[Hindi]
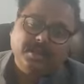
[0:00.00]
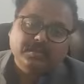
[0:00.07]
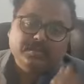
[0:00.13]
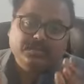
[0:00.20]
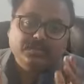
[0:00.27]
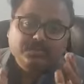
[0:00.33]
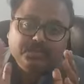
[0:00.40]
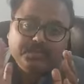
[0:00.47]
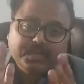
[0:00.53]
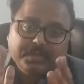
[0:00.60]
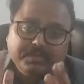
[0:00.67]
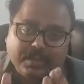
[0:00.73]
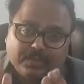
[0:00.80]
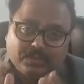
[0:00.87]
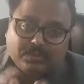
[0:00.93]
हम दूसरी
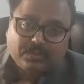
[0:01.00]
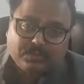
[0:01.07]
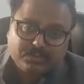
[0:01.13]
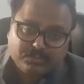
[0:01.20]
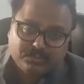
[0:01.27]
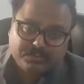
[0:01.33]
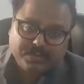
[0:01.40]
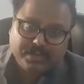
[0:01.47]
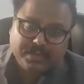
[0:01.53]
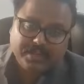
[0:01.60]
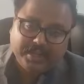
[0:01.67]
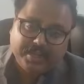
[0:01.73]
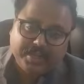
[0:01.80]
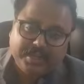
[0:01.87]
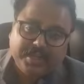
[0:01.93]
बातों को सोच रहे
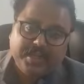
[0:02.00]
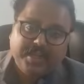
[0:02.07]
हैं